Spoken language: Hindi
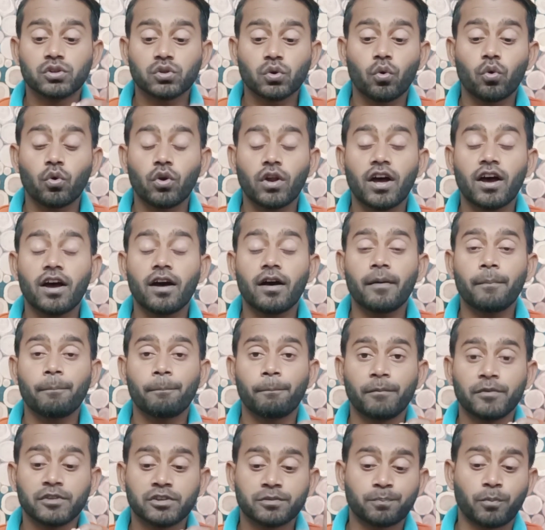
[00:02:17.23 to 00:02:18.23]

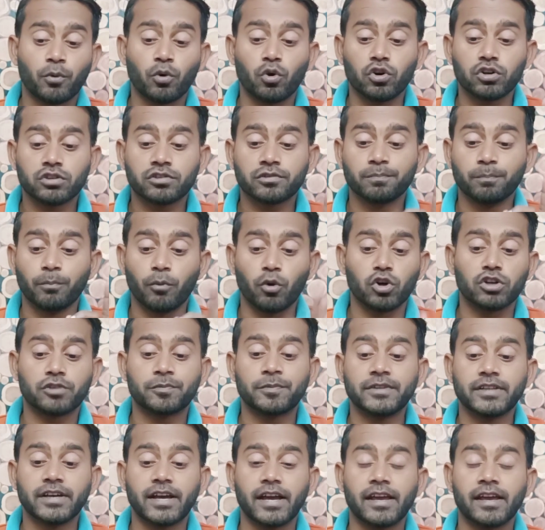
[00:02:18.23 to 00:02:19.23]
सोलह स्पोर्ट्स
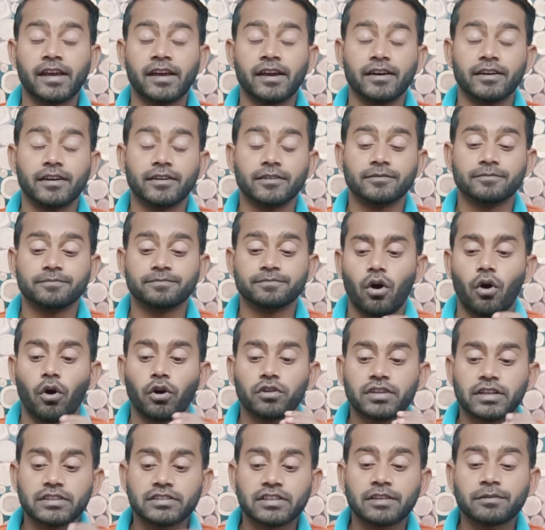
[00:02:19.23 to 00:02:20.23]
मोड्स भी दी गई है
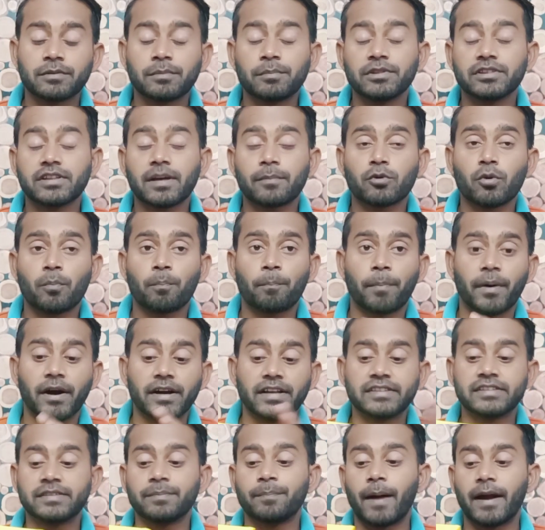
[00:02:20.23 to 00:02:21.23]
और साथ ही साथ मिलती है आपको
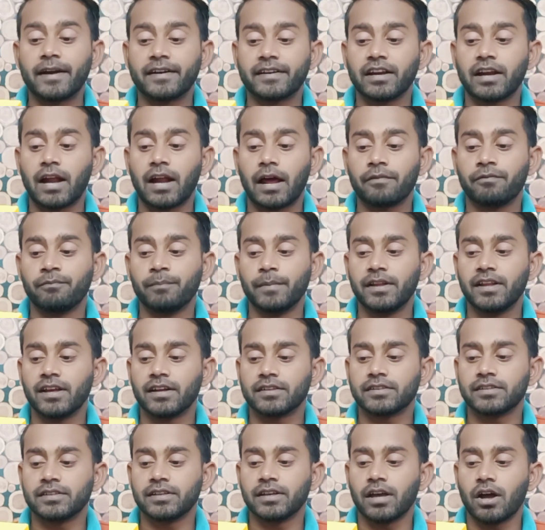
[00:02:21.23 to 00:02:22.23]
बड़ी सी बैटरी लाइफ मिल
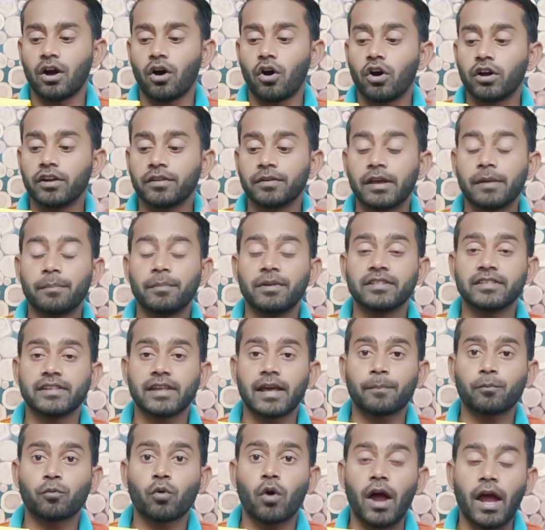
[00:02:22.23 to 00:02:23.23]
जाती है और ये
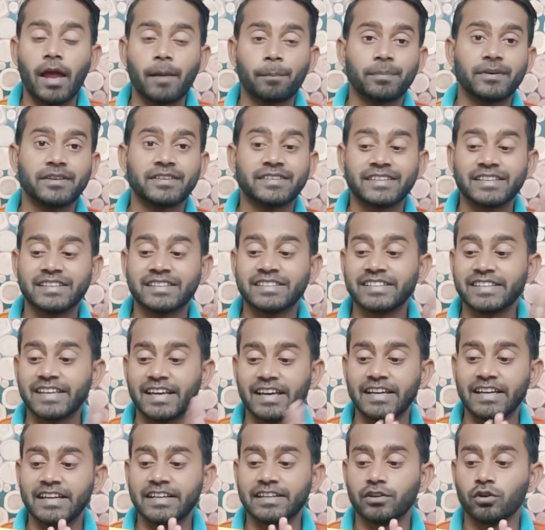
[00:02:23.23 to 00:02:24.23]
मिलती है आपको आई
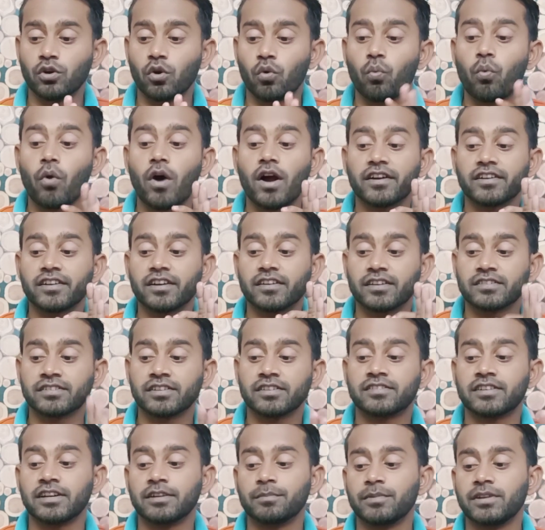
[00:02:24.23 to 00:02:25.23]
पी वाटर
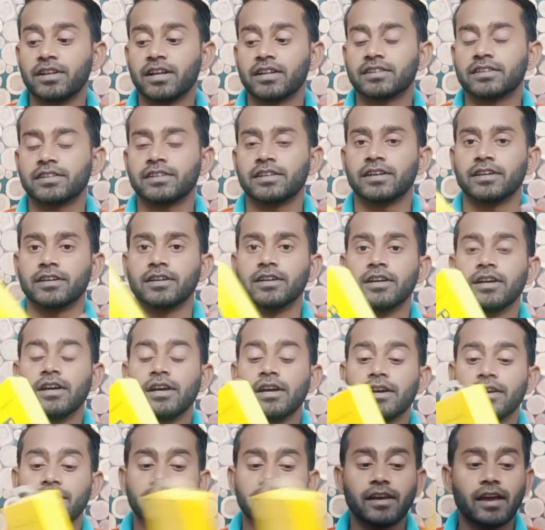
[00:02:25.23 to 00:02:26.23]
रेसिस्टेंट मिल जाती है
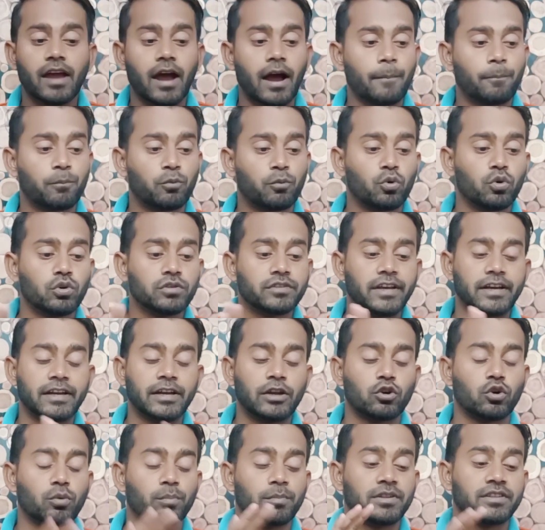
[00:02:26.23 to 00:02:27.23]
ये आपको
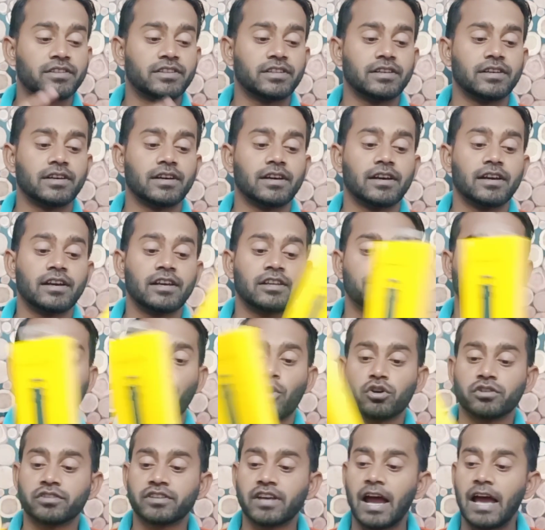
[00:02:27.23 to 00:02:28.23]
देखने को मिलती है इस
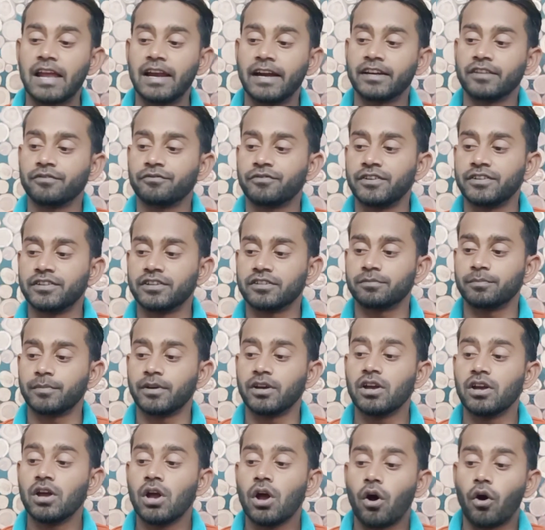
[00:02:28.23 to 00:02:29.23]
बॉक्स के हाईलाइटिंग फीचर्स
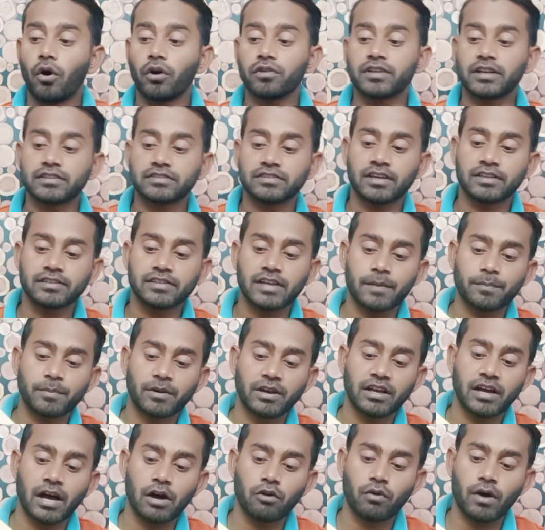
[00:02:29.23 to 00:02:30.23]
में और साथ ही साथ यहाँ
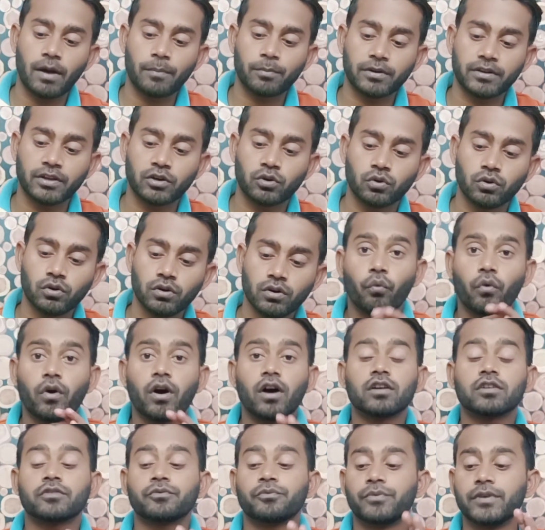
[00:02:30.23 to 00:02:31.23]
पे लिखा हुआ आपको देखो
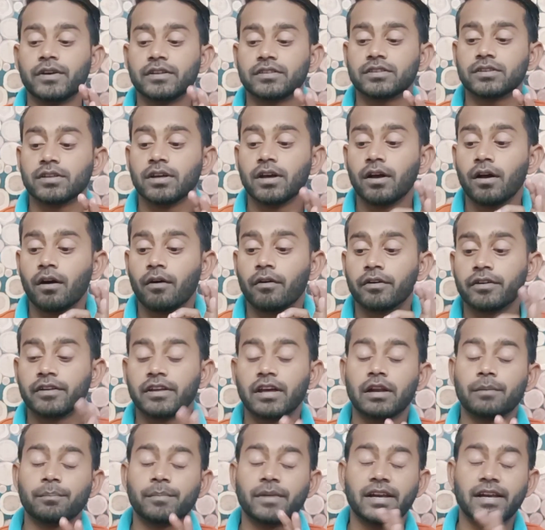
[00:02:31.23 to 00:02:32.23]
वर्क विथ
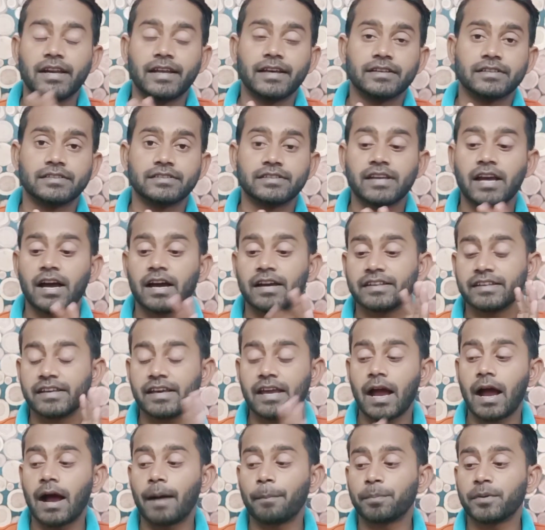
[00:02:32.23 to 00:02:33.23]
रियल मी लिंक जी हाँ
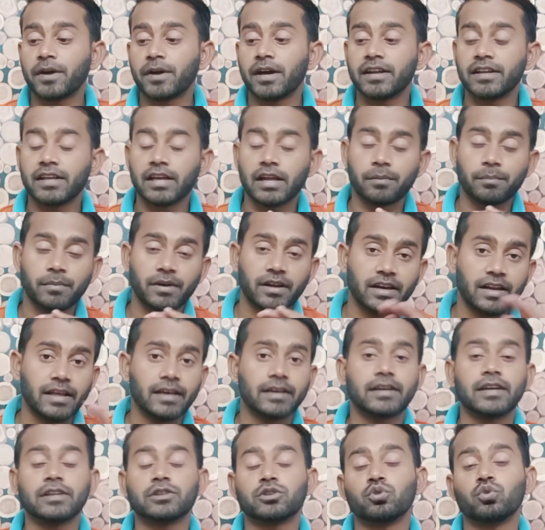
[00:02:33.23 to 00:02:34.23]
ये आपका रियल मी
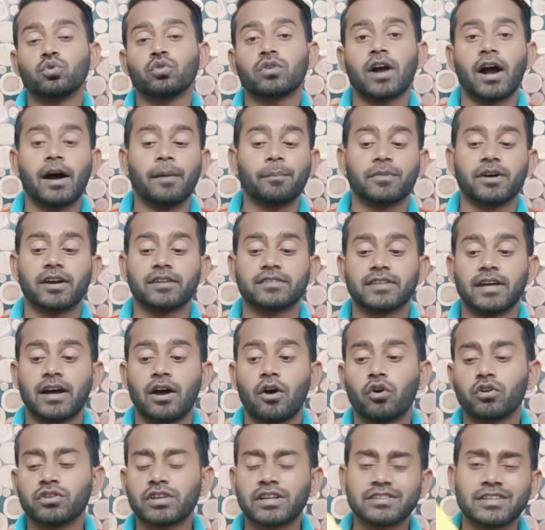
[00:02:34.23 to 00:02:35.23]
लिंक के थ्रू काम
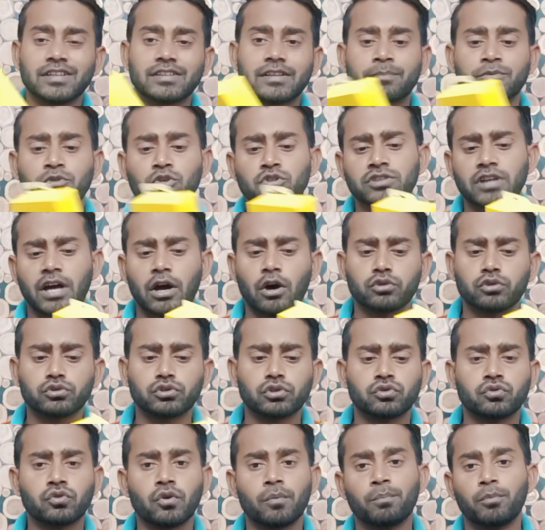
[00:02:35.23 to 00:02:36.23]
करता है और साथ ही साथ आपको चाहो
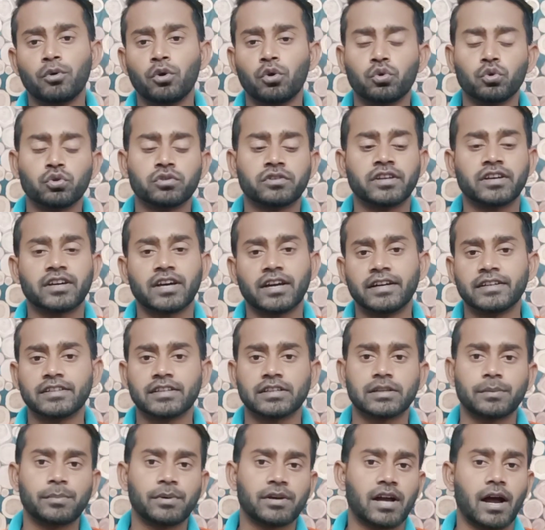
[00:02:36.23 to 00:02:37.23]
तो इसको ब्लूटूथ से
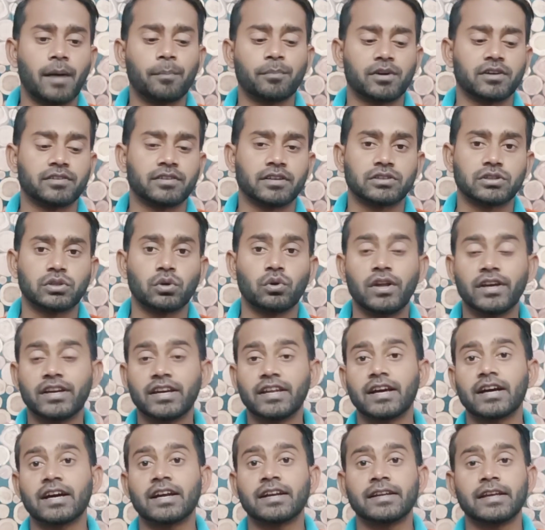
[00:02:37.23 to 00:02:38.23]
कनेक्ट करके भी काम कर सकते हो
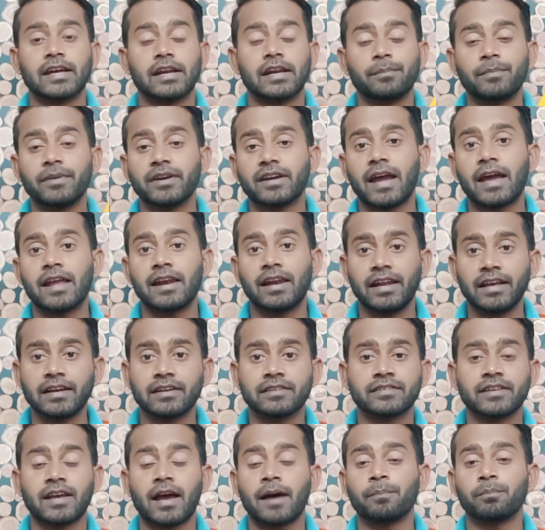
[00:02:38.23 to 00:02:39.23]
लेकिन अगर मी का
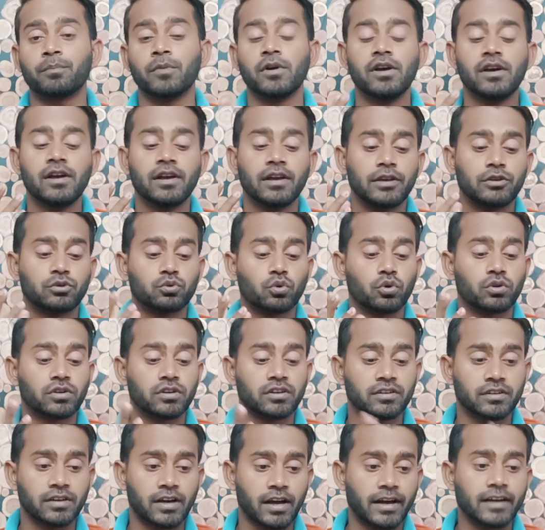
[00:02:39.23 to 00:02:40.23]
लिंक से आप इसको
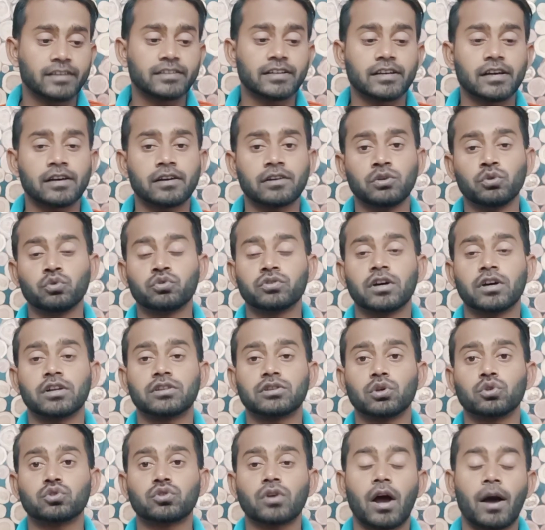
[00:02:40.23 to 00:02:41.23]
कनेक्ट करके यूज़
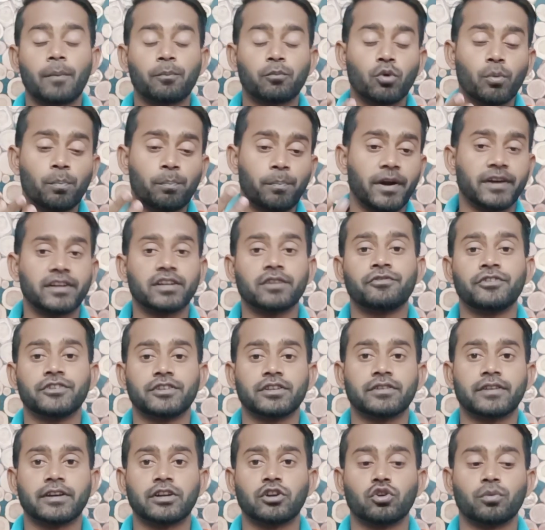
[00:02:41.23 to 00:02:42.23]
करते हो तो आपको बेटर
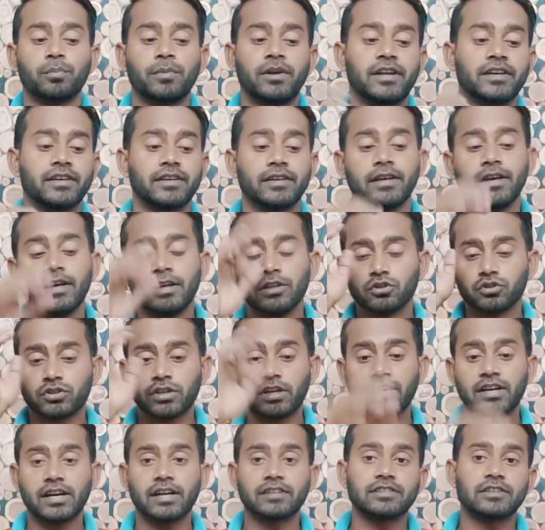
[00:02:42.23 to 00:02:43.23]
फीचर्स देखने को मिलेगी
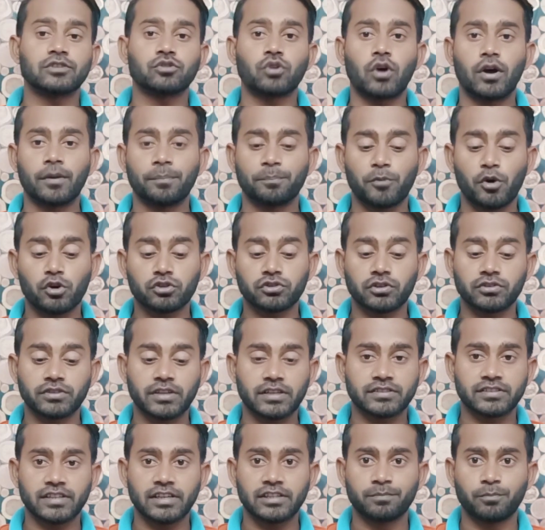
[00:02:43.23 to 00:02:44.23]
तो चलिए करते हैं इसको अनबॉक्स और
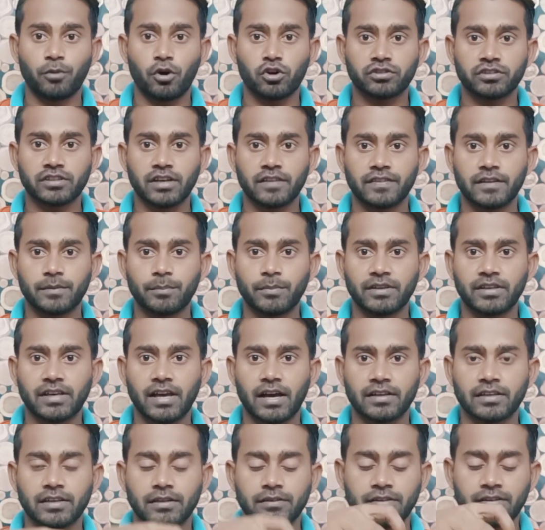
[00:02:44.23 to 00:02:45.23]
देखते हैं इस बॉक्स के अंदर में
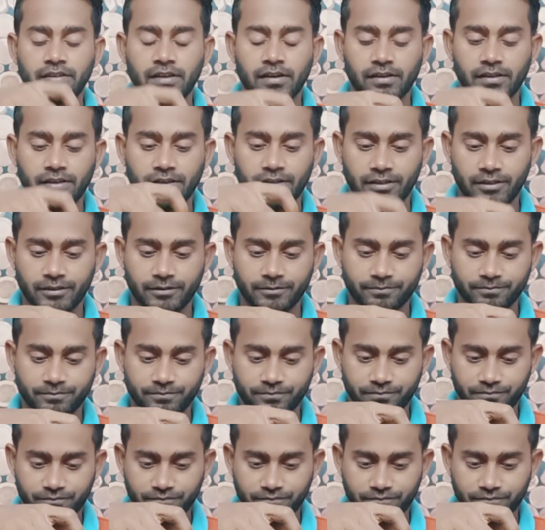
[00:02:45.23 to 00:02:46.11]
क्या क्या दिया गया है